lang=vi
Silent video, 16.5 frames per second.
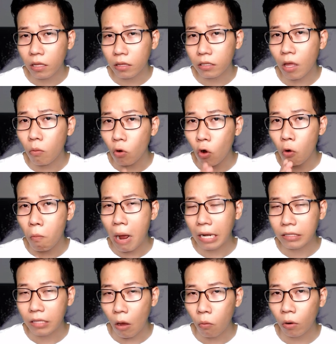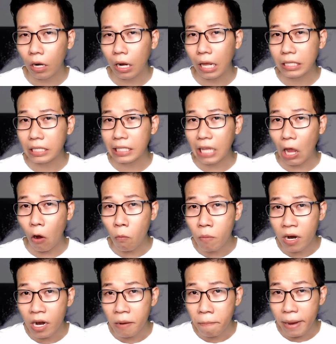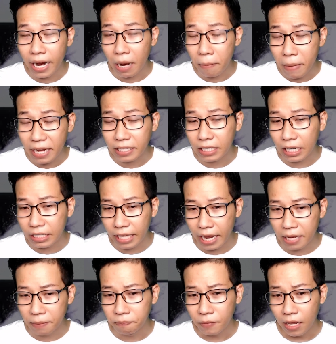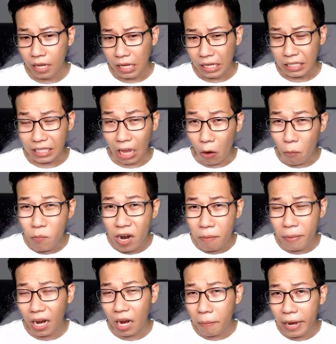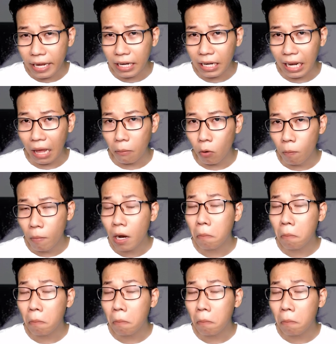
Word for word: tốc độ băng thông là 60 megabit trên giây 60 megabit là một mức